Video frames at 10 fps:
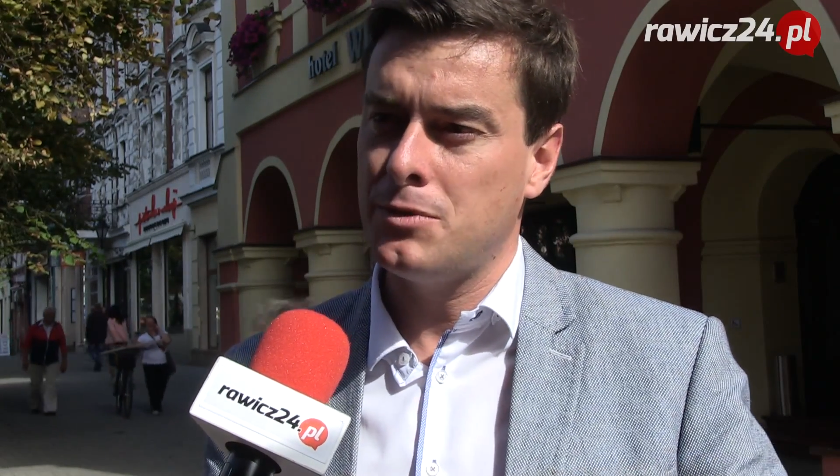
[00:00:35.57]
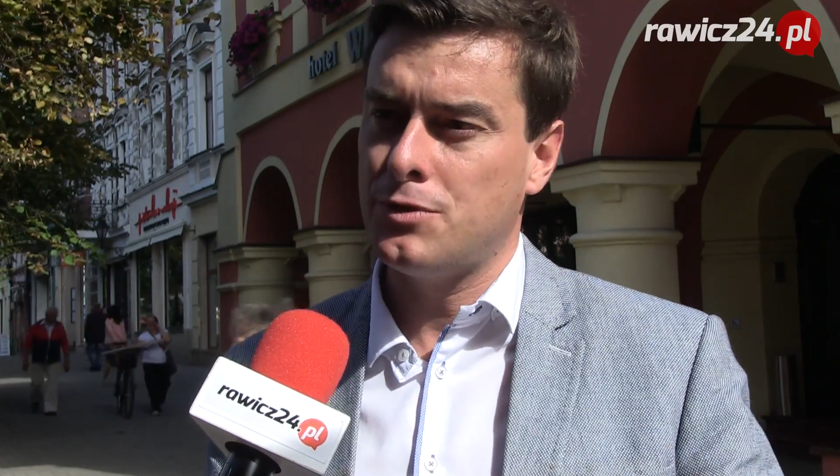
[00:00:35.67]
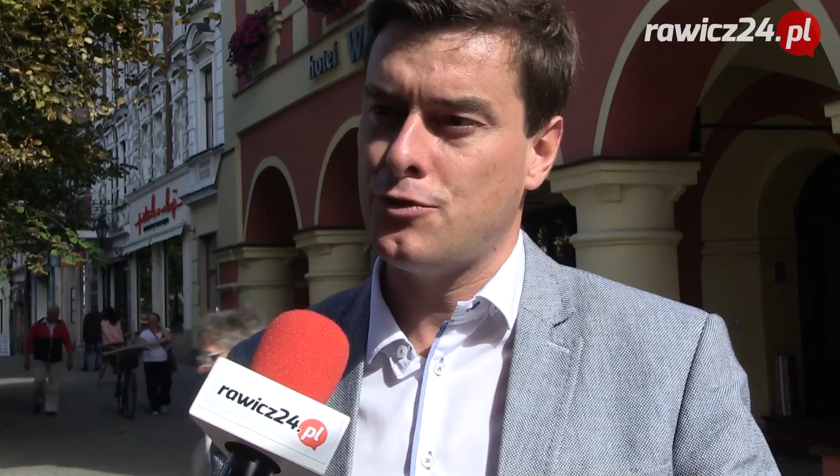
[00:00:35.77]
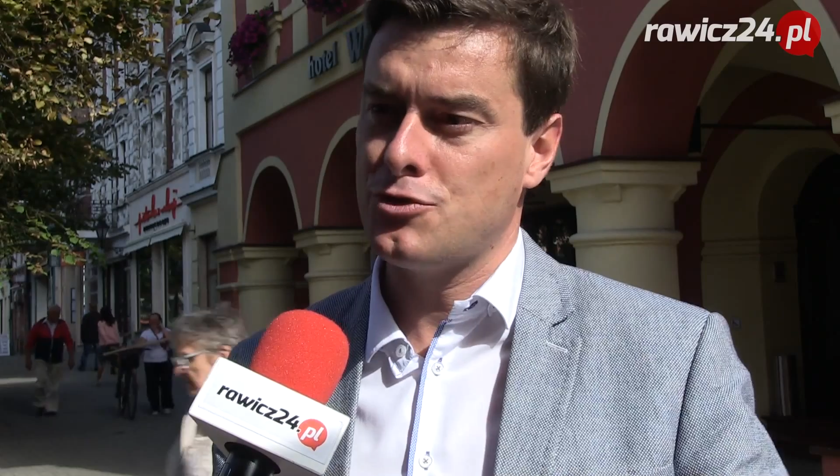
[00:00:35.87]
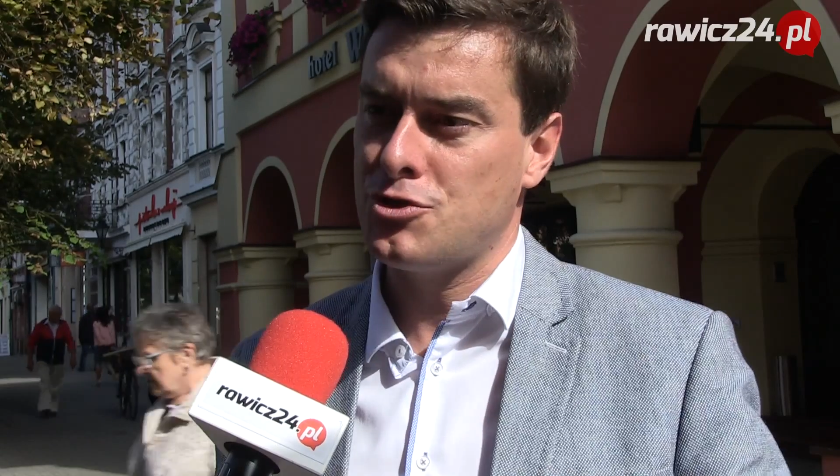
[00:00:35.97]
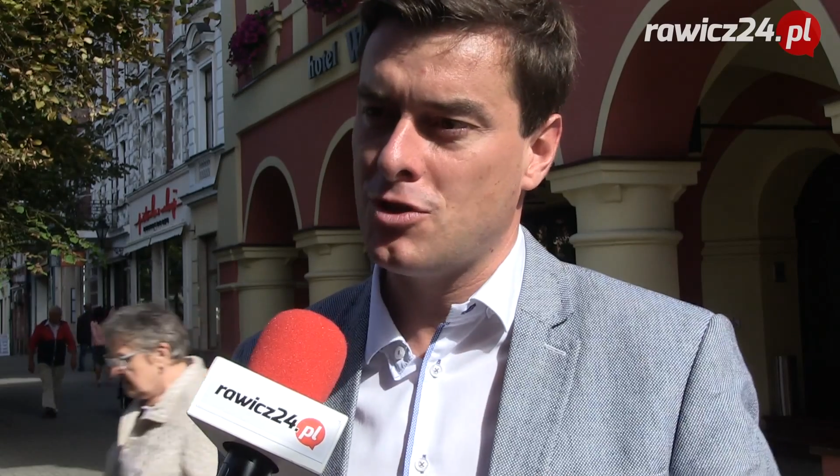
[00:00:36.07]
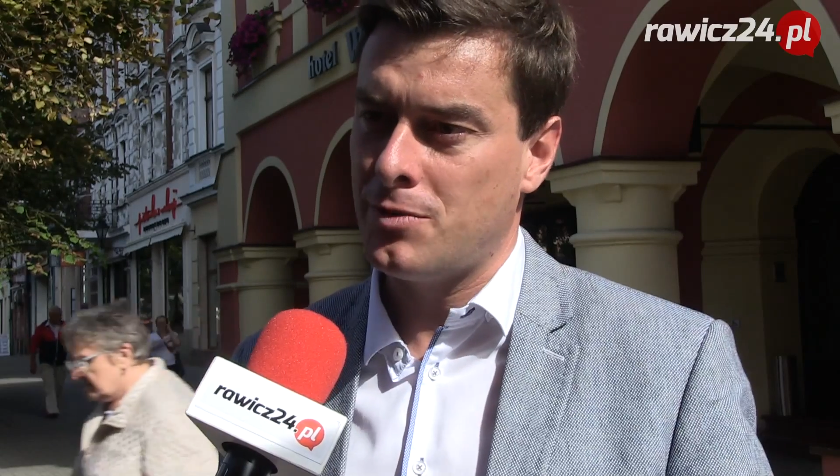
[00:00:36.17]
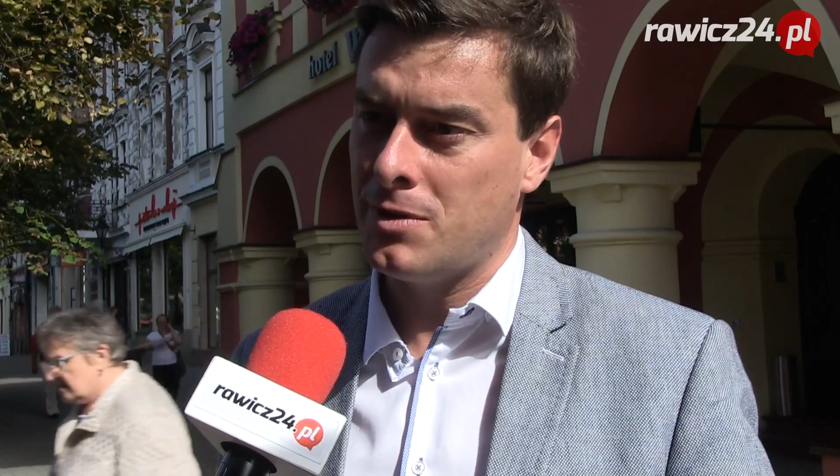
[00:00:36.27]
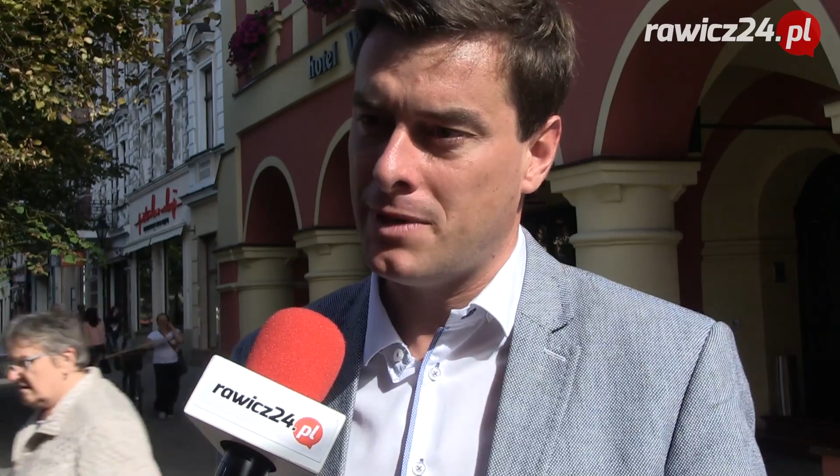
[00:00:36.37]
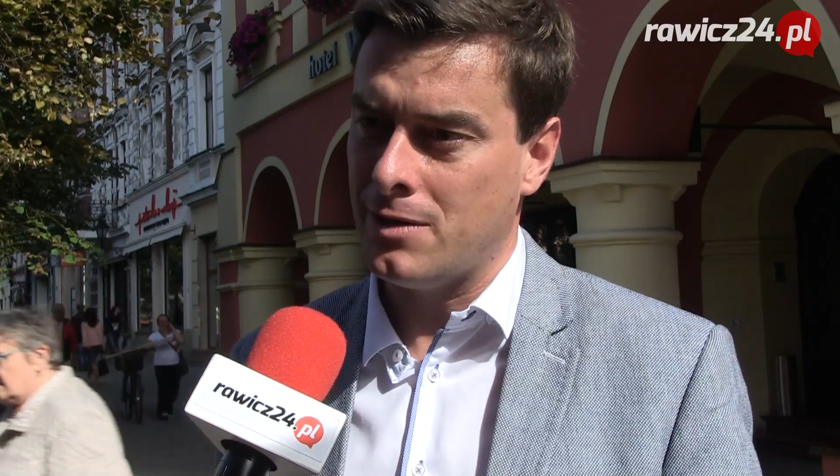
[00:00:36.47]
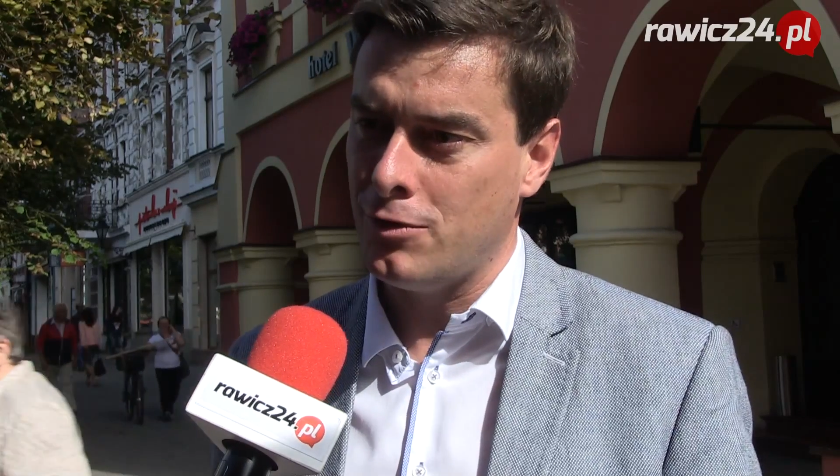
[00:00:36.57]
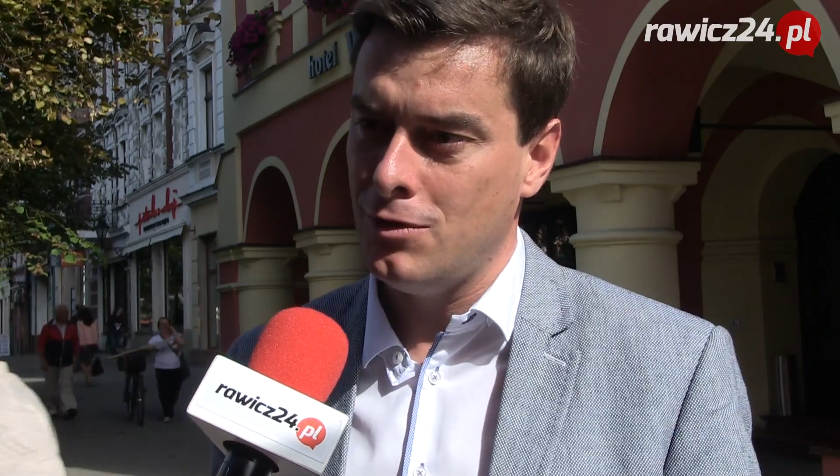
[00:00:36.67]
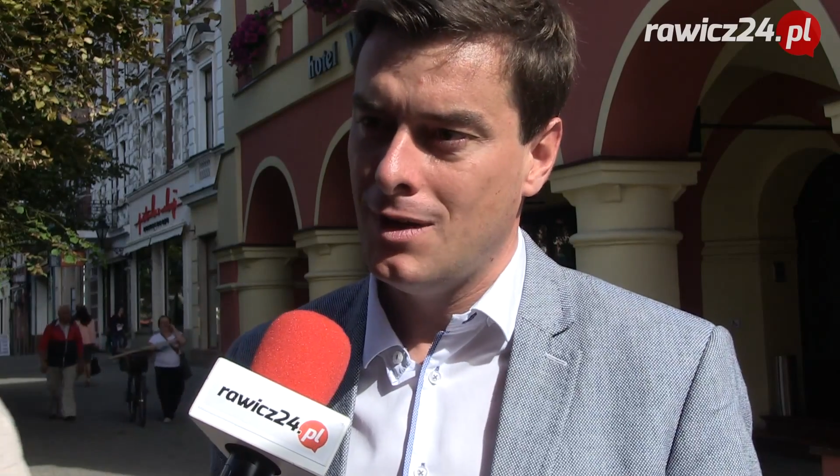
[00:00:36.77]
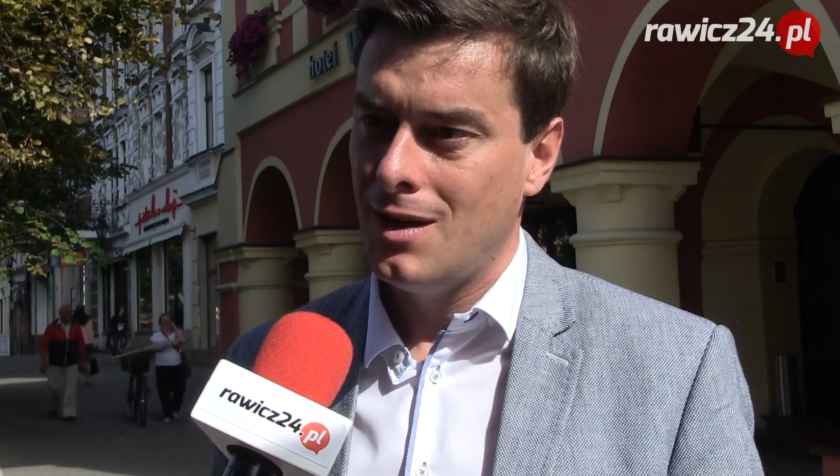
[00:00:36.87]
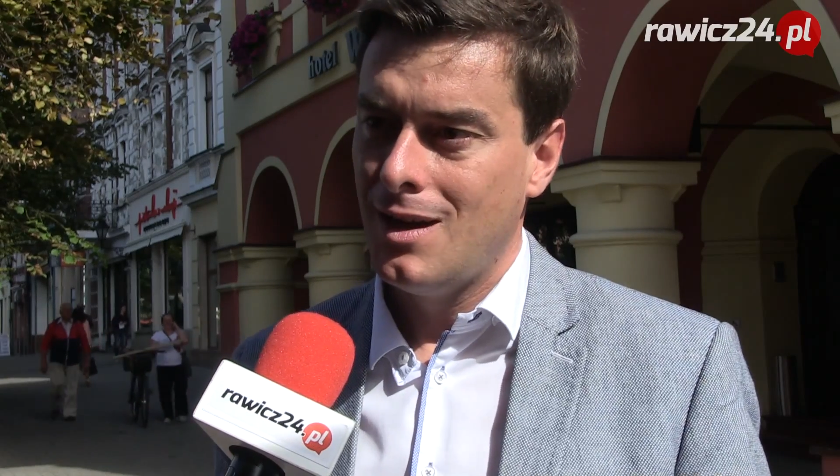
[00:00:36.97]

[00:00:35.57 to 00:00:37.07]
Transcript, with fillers: aby tworzyć dobre prawo